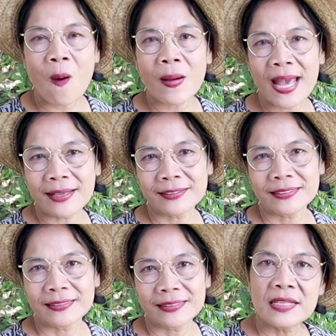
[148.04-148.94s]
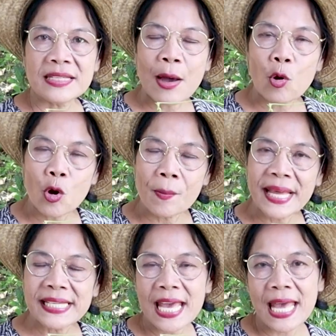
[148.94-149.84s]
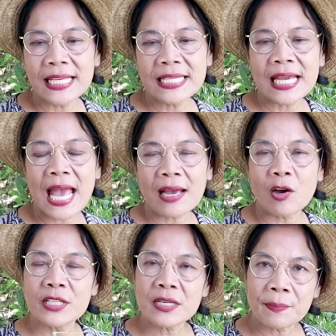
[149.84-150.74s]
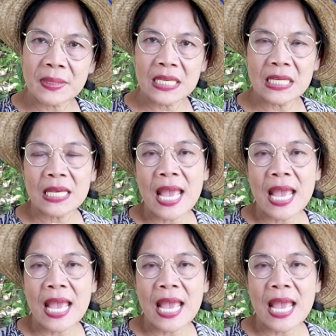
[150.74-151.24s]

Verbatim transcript: คอค่ะ ที่เถาของมันนั้นนะคะก็จะมี